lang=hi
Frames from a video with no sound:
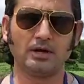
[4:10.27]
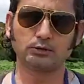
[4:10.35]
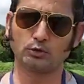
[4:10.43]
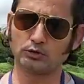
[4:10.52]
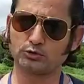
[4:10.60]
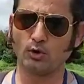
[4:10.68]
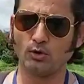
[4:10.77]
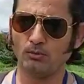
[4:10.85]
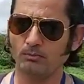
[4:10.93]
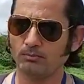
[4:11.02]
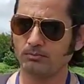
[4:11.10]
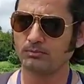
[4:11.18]
तो दोस्तों
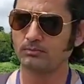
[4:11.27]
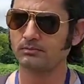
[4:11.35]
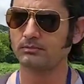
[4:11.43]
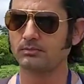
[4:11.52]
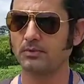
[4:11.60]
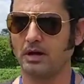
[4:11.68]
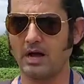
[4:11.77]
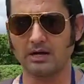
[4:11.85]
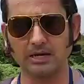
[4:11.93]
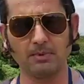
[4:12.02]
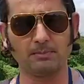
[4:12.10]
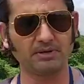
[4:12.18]

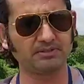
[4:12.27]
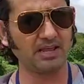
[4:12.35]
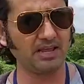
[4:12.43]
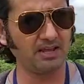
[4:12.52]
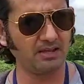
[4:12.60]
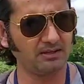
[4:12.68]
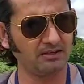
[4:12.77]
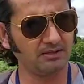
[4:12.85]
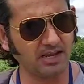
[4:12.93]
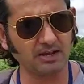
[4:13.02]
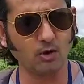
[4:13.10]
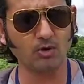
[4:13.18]
आखिर में फिर से
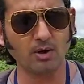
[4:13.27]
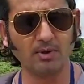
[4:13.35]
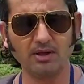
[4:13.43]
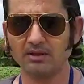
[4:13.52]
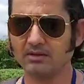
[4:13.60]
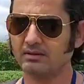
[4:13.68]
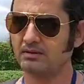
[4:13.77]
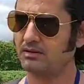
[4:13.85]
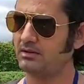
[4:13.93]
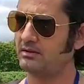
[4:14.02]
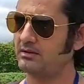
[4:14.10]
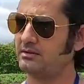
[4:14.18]
यही कहूँगा मैं
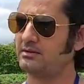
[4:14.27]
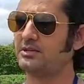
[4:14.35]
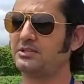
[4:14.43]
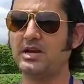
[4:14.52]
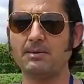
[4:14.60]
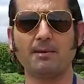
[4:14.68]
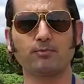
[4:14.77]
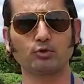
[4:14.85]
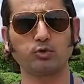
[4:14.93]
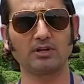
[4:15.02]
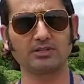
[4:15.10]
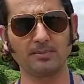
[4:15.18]
जब आपको
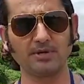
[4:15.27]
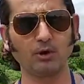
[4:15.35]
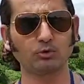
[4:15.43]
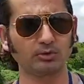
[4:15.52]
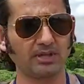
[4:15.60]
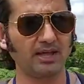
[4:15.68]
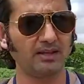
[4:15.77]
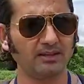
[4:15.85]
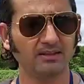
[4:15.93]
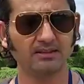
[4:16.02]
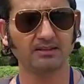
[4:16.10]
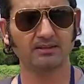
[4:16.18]
थोड़ा सा भी डाउट होता है
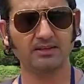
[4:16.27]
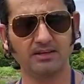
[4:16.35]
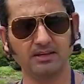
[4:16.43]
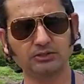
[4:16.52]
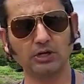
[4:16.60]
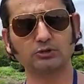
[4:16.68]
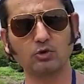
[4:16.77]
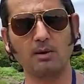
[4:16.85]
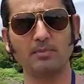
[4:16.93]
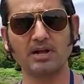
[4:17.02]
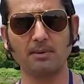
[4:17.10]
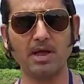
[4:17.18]
कि इस शख्स को
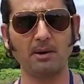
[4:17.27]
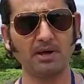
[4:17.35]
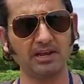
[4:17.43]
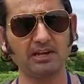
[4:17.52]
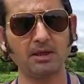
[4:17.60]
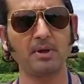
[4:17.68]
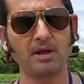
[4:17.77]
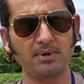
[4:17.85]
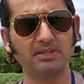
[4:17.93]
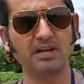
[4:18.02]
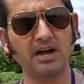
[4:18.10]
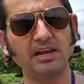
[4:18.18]
हमने कभी हमारे एरिया में कभी
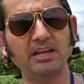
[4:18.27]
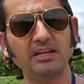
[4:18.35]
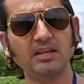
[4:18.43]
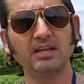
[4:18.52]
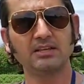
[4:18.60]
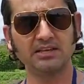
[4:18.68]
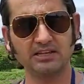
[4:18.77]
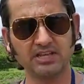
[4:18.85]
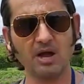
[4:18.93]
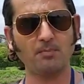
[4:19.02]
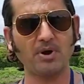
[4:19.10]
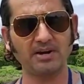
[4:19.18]
देखा नहीं कि ये
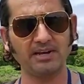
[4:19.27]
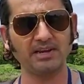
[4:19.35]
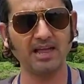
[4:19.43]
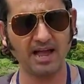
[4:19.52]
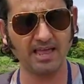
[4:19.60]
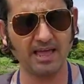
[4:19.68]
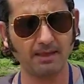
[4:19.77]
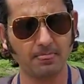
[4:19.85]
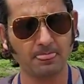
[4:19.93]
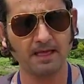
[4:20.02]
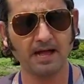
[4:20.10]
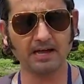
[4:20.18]
सांप पकड़ने के लिए आया है
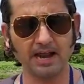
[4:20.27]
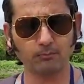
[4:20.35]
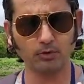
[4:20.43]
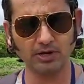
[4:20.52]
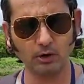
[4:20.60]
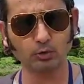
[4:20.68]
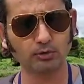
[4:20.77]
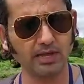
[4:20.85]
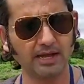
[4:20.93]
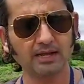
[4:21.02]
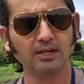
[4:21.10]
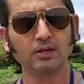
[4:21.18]
अगर आपको डाउट होता
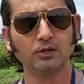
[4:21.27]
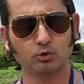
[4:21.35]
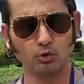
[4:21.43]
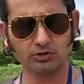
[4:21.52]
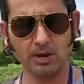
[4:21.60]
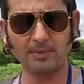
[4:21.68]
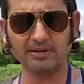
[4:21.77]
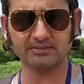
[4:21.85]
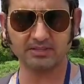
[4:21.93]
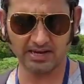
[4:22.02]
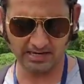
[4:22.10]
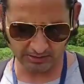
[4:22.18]
है तो उसके पास
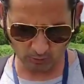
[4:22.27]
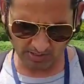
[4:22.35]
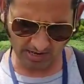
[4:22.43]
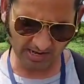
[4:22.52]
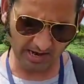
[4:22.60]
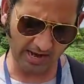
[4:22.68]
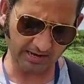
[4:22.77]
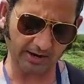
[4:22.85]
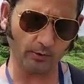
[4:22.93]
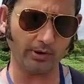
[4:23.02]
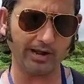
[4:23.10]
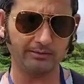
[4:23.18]
ऐसा कोई एक आई कार्ड
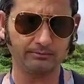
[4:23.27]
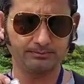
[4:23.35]
होगा